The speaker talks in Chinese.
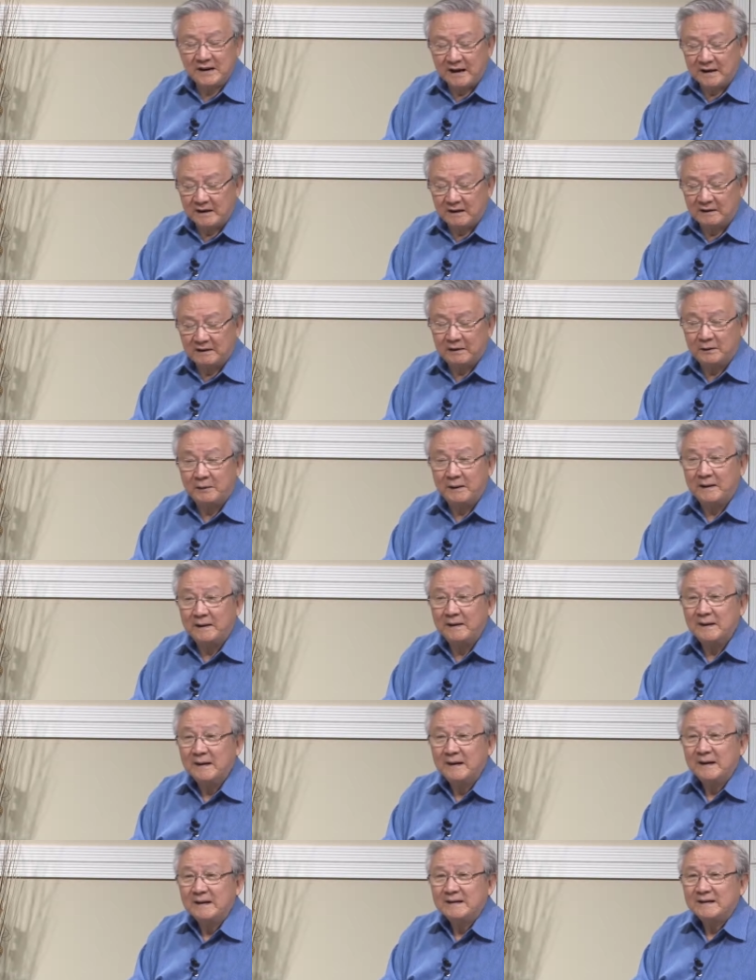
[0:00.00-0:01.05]
查考的话，
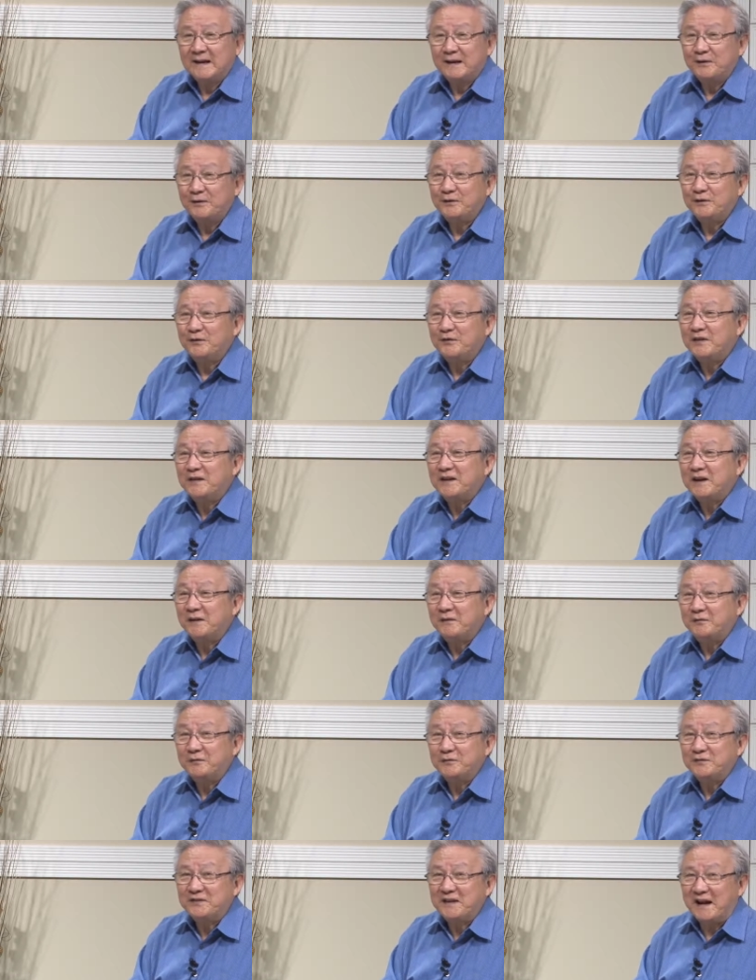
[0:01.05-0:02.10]
它都是非常
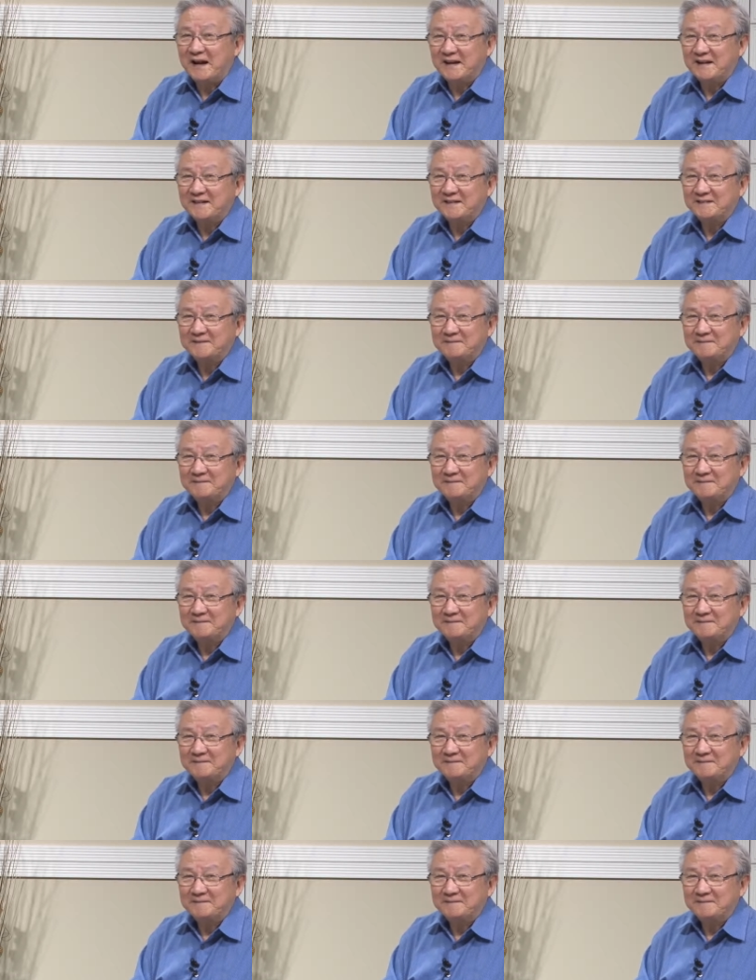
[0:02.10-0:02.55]
复杂的。